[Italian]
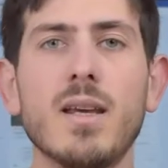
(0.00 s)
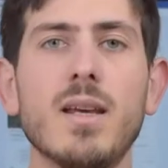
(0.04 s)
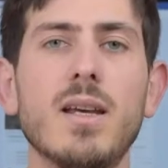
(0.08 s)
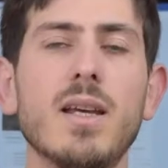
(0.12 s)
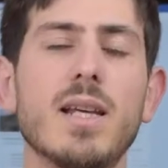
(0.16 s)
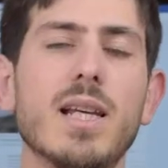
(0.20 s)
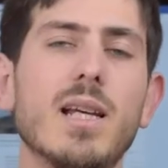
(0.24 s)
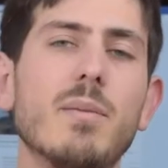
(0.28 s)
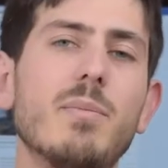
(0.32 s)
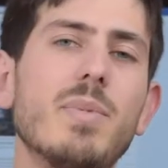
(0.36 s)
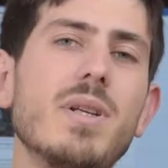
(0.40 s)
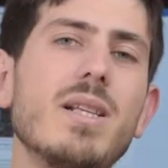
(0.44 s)

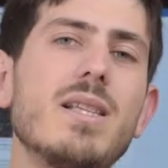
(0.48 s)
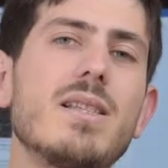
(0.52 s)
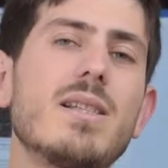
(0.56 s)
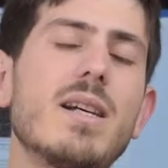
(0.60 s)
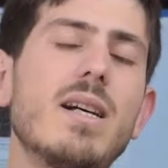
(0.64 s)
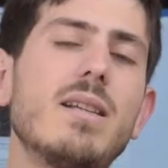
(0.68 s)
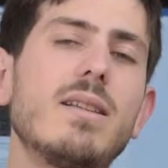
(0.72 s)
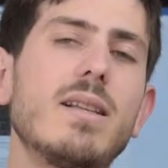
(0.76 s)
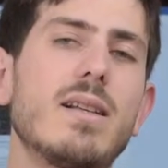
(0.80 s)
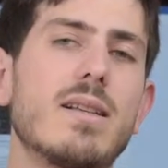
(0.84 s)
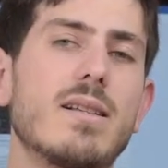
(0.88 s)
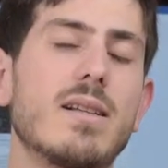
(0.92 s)
che
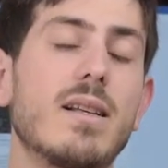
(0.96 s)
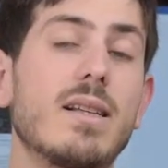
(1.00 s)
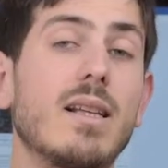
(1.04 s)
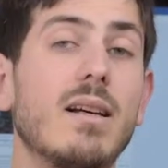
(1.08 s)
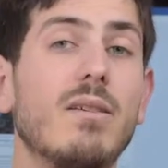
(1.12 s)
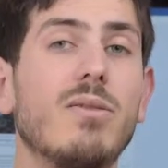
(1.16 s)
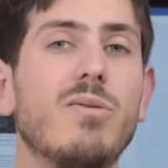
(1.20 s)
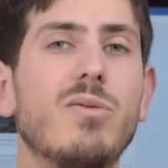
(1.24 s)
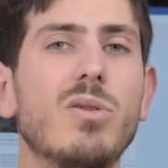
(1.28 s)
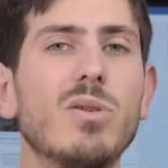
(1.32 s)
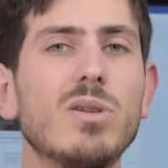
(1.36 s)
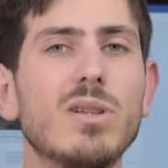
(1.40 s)
pensate è
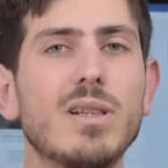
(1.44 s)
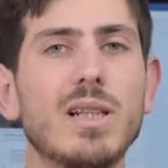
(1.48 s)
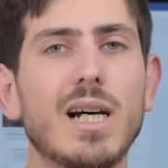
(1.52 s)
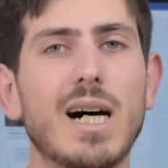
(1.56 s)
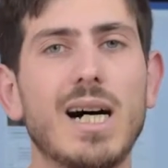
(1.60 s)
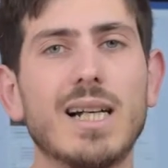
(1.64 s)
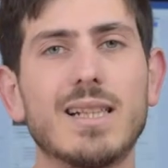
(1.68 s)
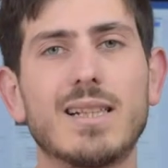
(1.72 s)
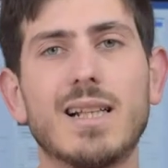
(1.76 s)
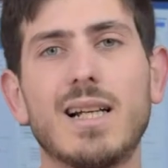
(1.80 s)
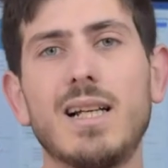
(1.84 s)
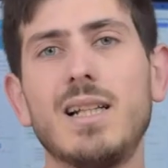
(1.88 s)
stata
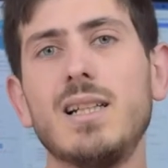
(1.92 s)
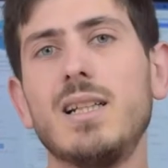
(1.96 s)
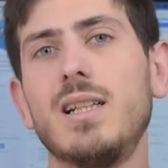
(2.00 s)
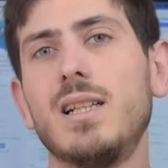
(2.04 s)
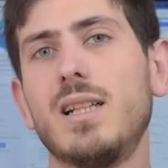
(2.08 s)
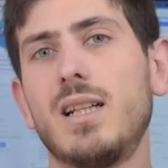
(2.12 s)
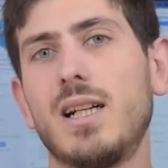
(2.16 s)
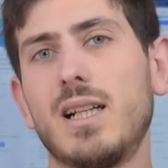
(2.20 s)
fondata